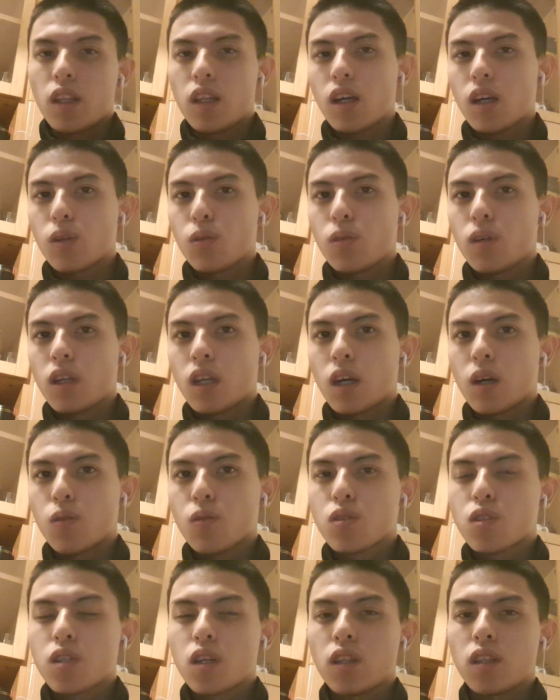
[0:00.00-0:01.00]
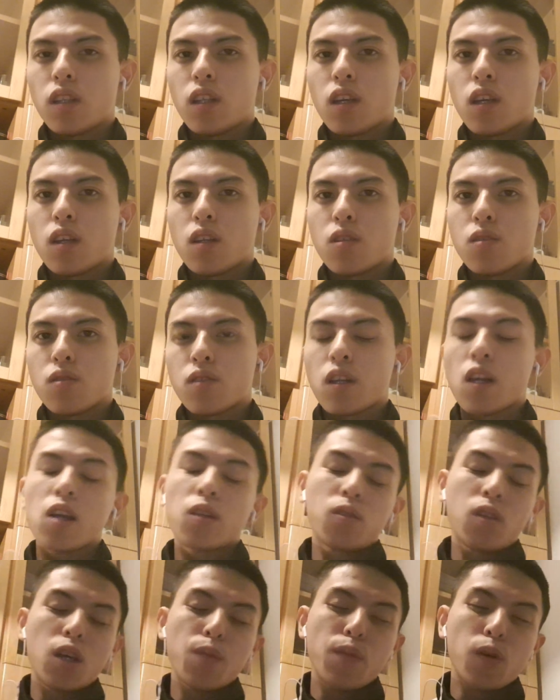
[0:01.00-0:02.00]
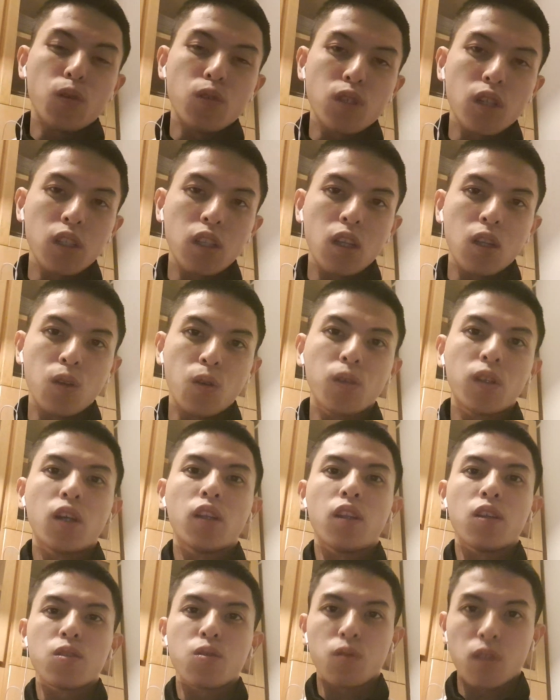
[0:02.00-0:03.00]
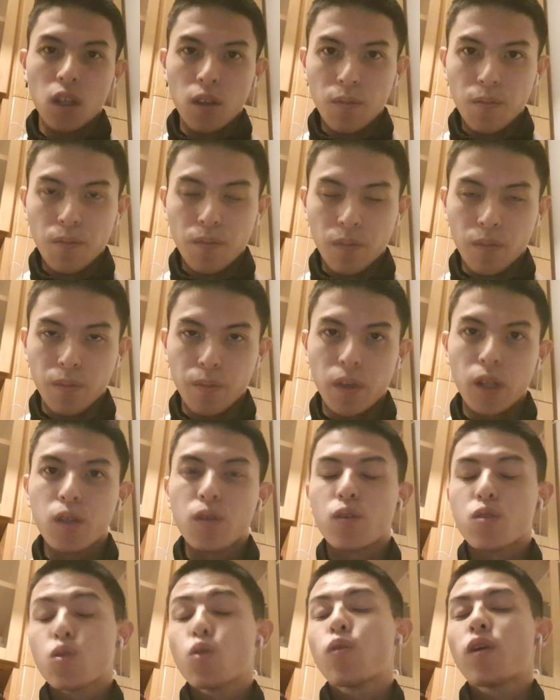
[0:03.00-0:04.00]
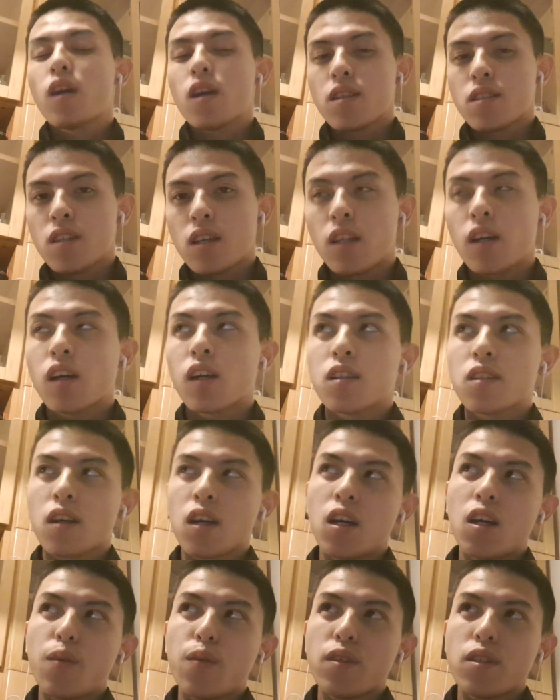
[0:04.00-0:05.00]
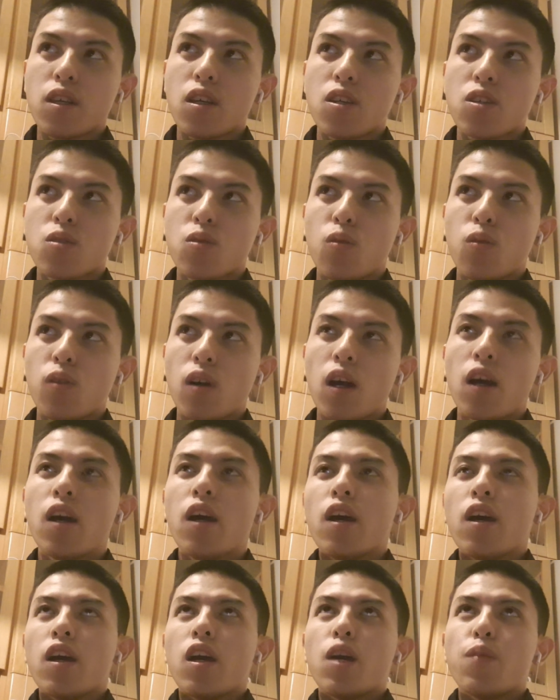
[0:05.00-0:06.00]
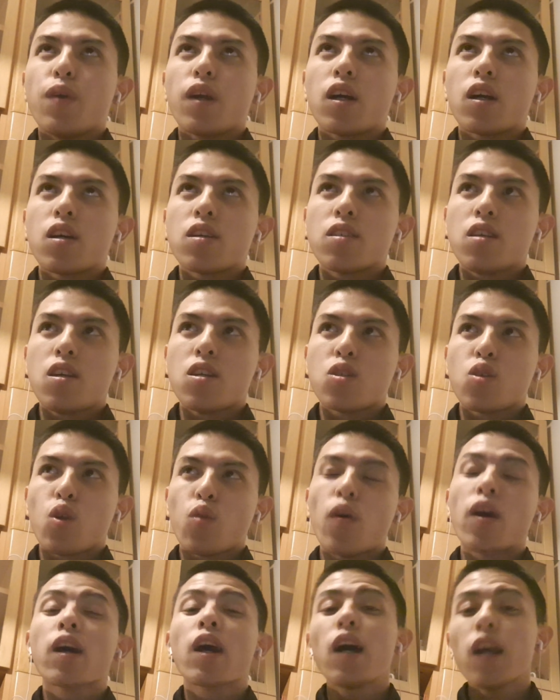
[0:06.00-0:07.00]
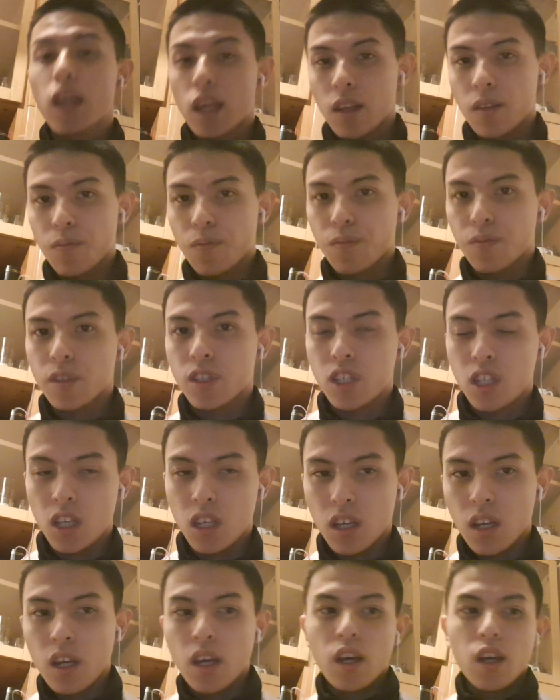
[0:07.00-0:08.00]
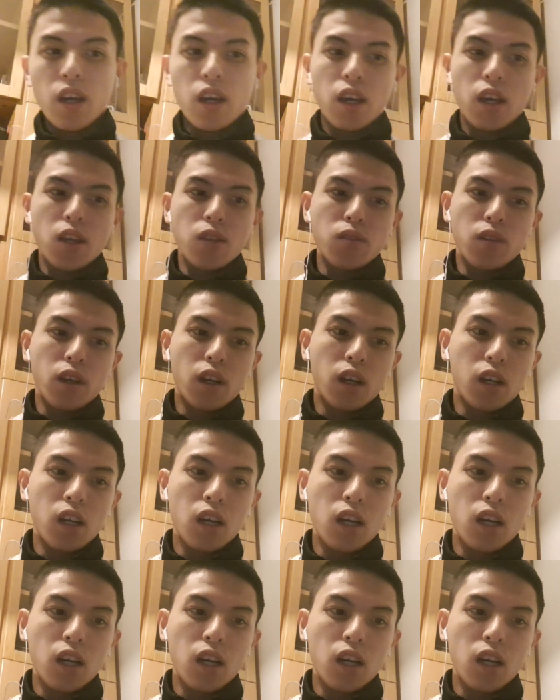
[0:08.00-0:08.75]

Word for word: なんかどうやらおっしゃっているスケート連盟おっしゃってるようなんですよね。うんまあ、要は将来性だから川辺選手の方が三原選手に若いし、えそれか